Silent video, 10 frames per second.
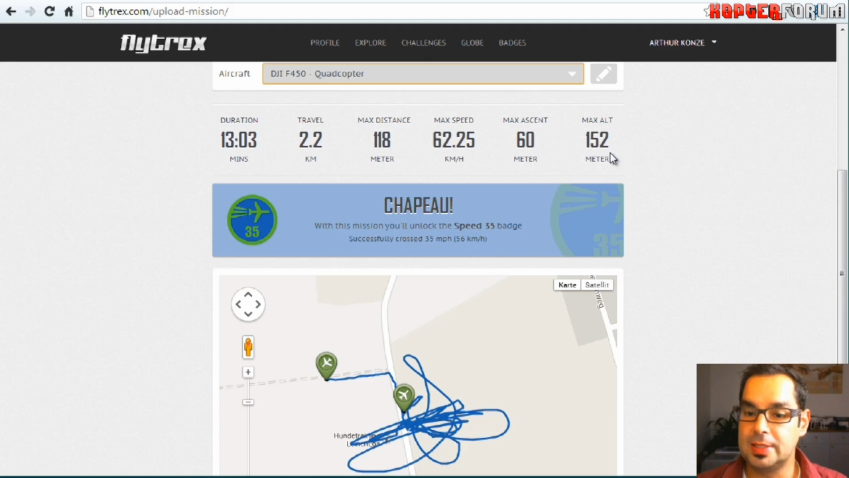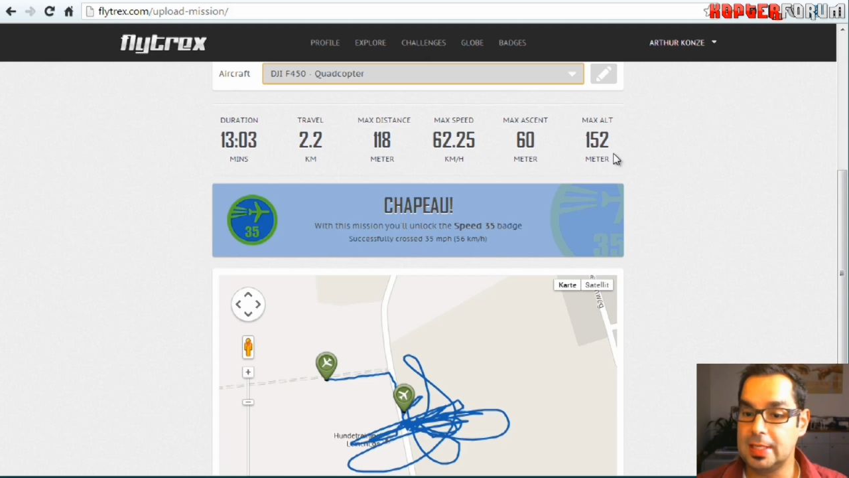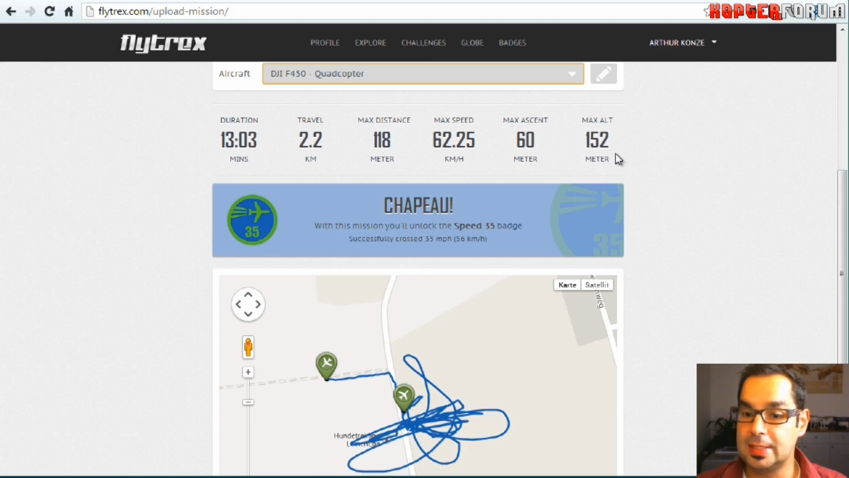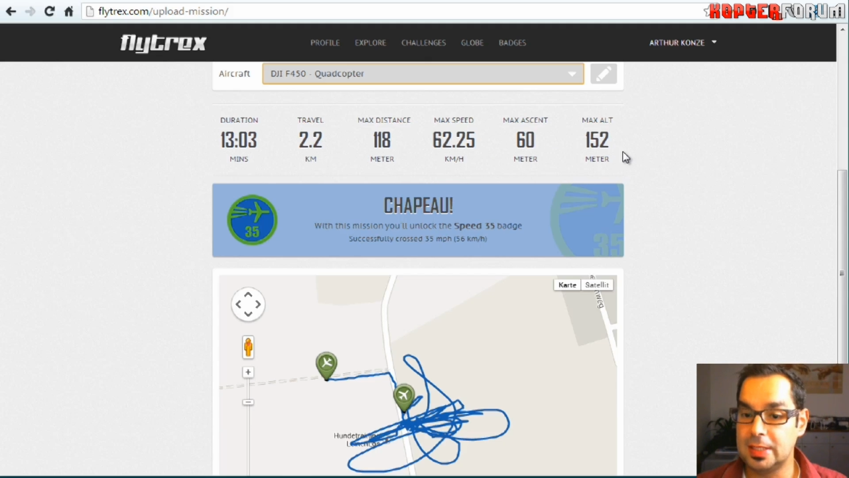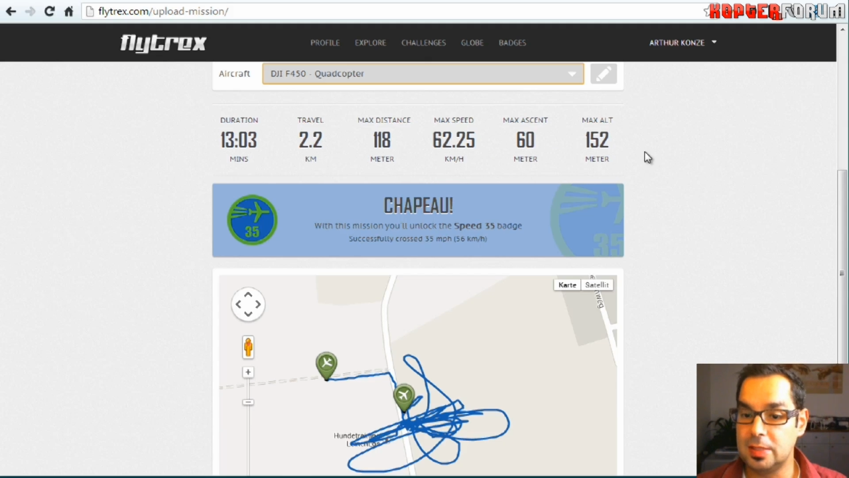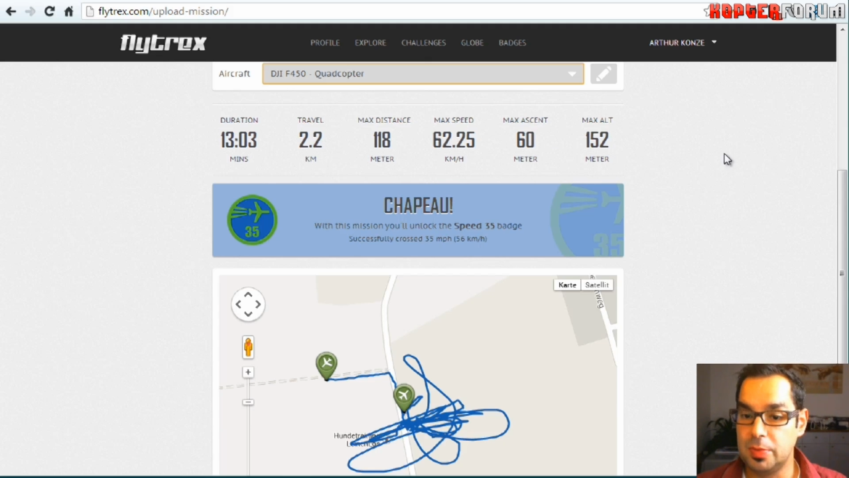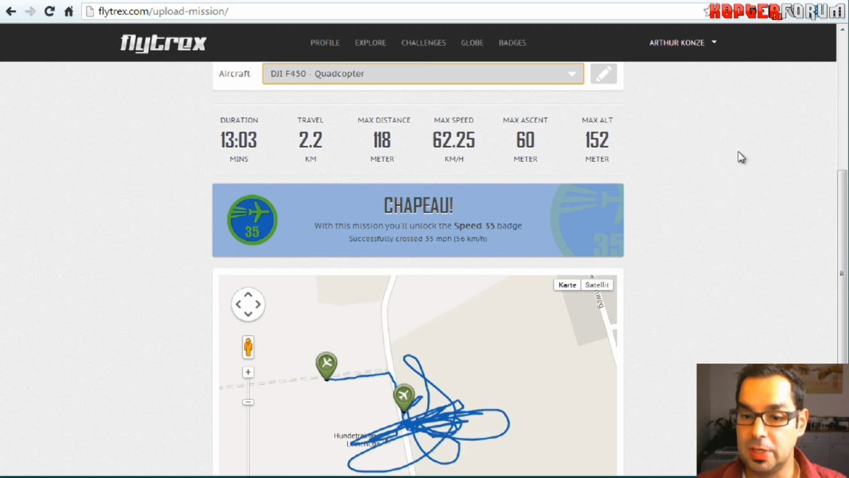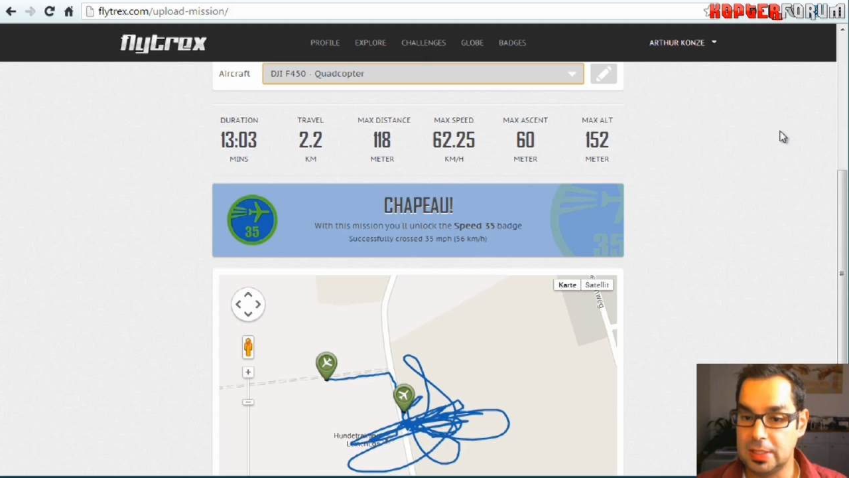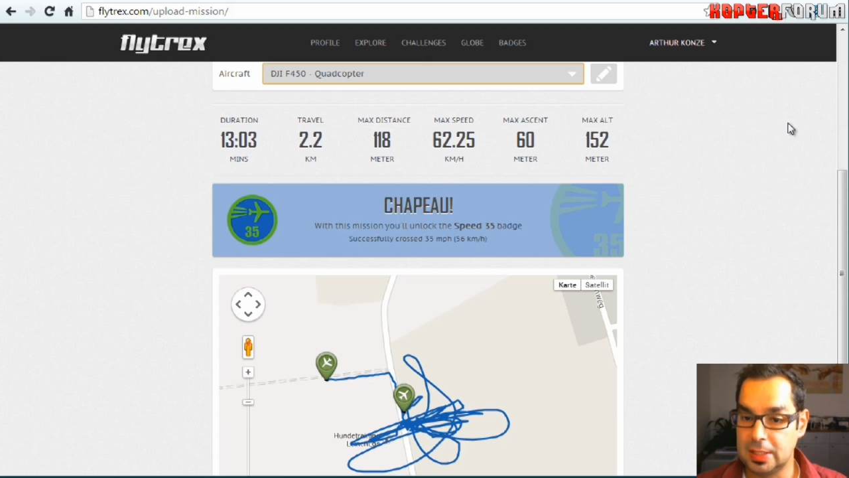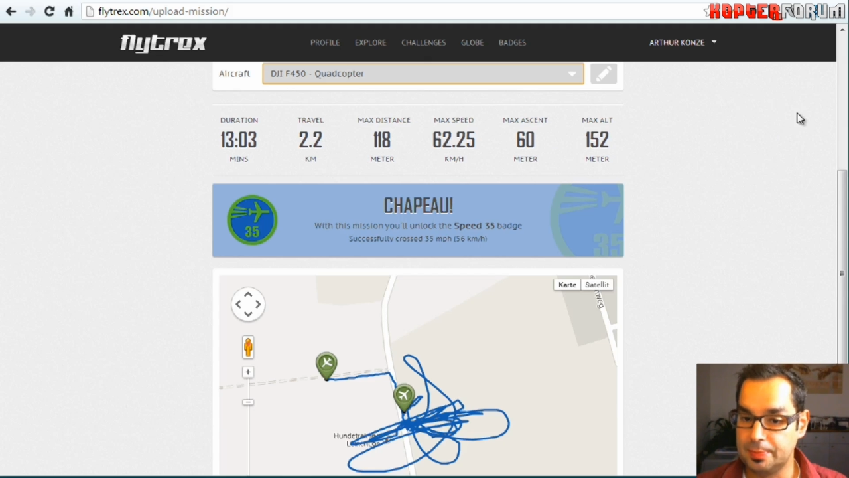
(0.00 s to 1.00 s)
60
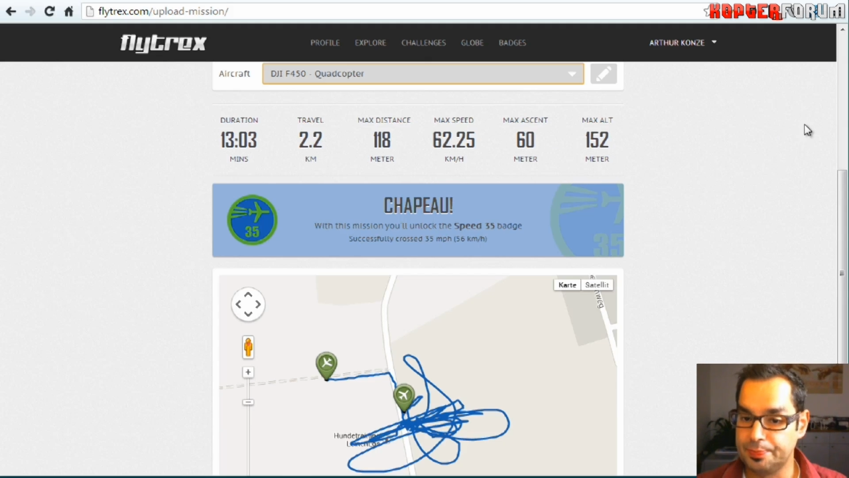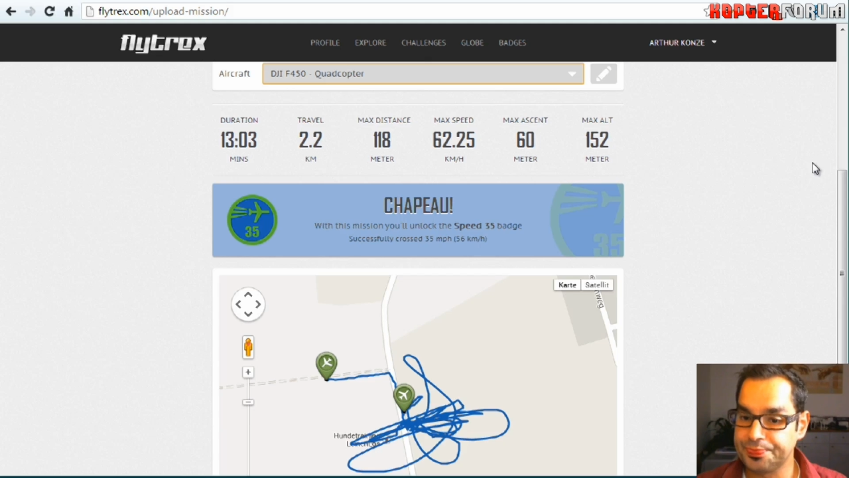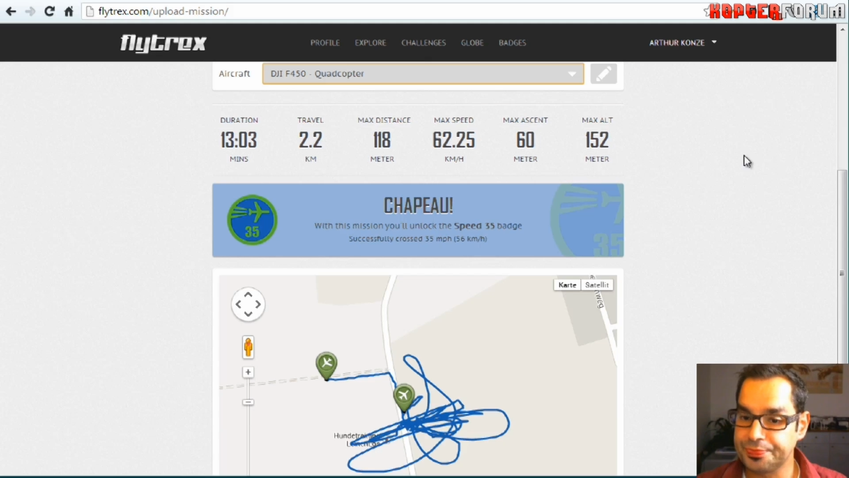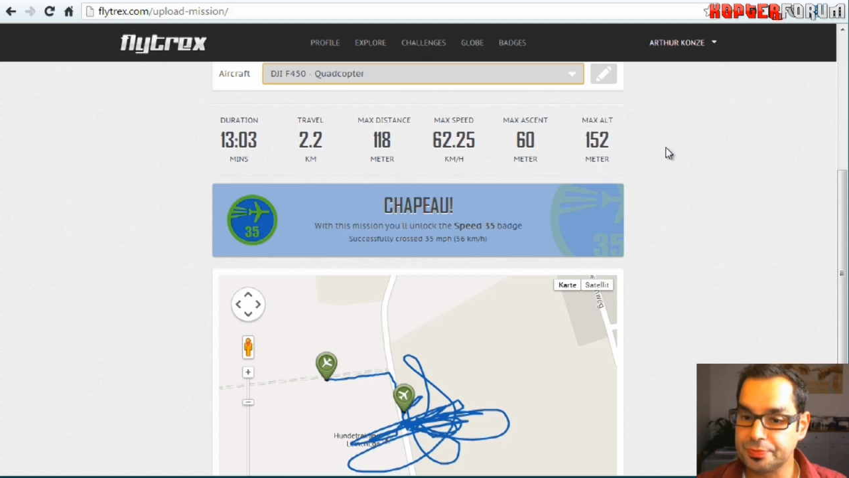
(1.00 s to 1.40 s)
Meter